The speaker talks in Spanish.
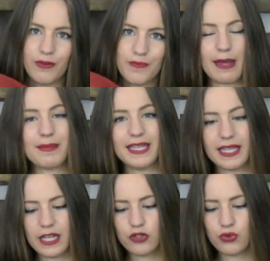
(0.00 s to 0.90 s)
También
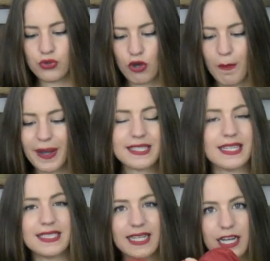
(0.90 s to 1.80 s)
tiene sus copas, en
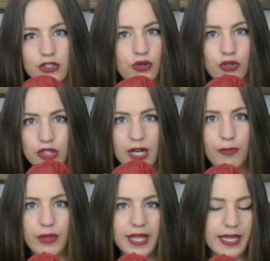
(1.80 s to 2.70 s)
este caso no se le
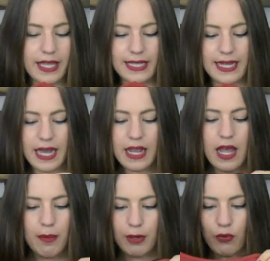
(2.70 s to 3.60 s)
pueden quitar,
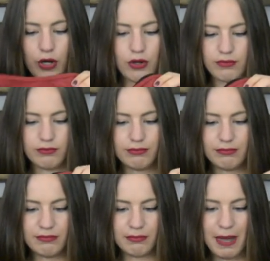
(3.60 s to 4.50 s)
pero bueno,
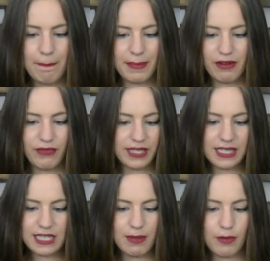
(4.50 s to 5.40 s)
mm, van
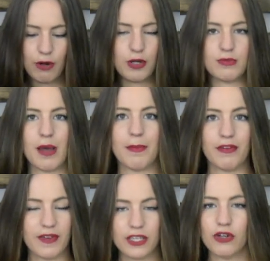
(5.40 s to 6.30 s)
perfectas, a mí por lo menos me va
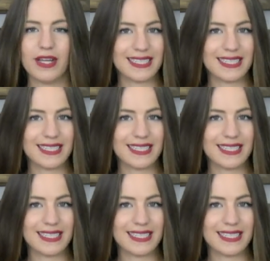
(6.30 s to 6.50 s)
perfecto.